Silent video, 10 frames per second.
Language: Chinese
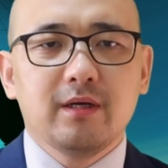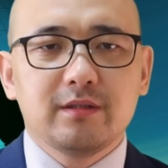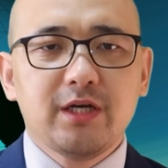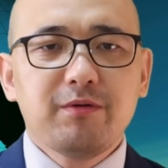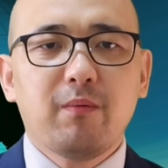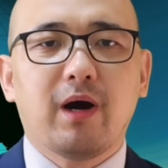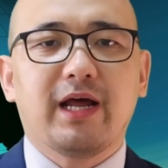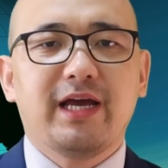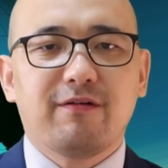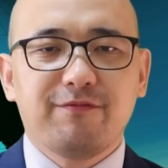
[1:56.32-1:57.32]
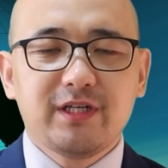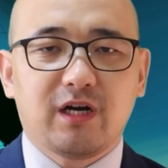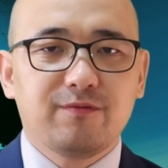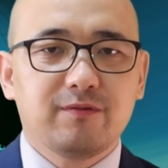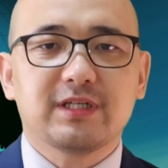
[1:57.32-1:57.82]
人员往来呀非
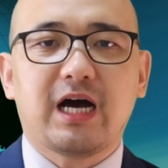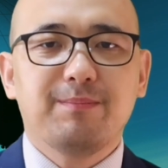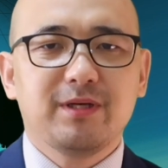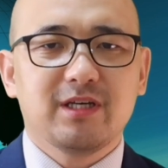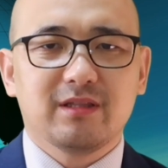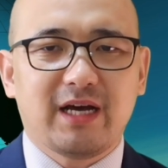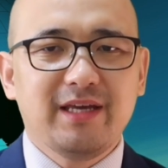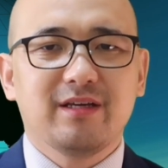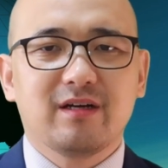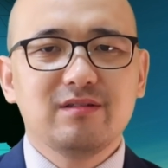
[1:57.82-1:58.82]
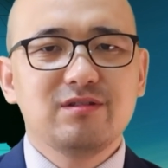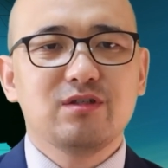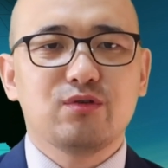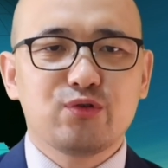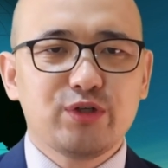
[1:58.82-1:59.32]
常复杂，并且难以跟
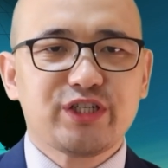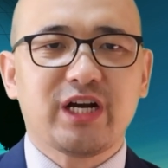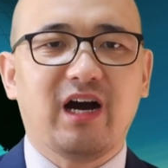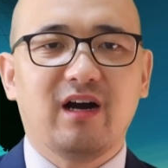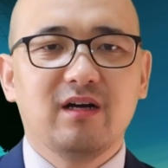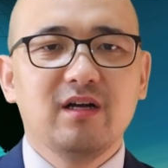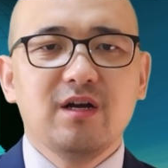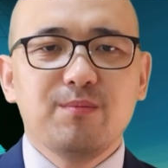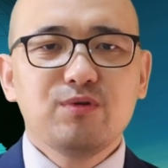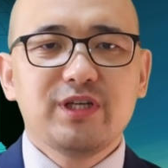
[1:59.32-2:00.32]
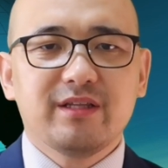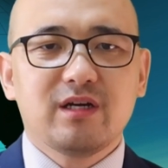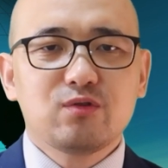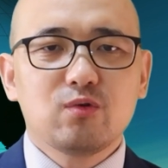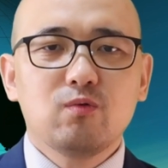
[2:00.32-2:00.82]
进追查。目前
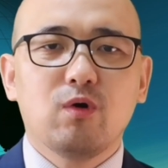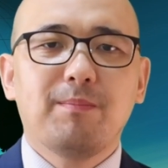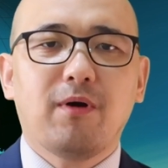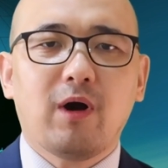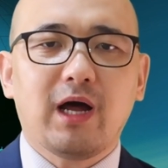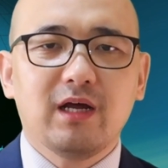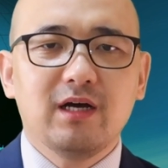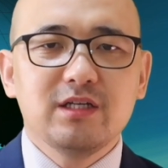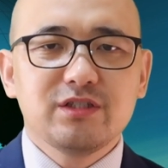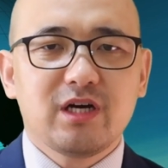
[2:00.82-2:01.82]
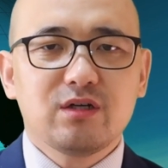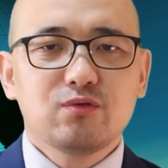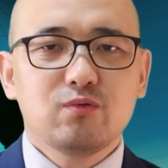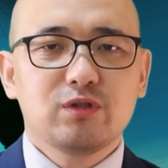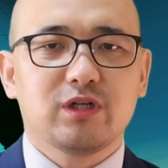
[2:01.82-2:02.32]
呢，中国包含了江
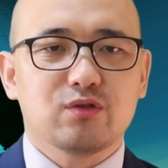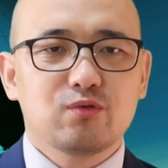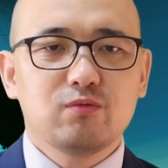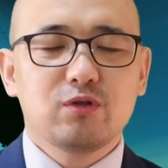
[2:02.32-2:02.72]
苏省苏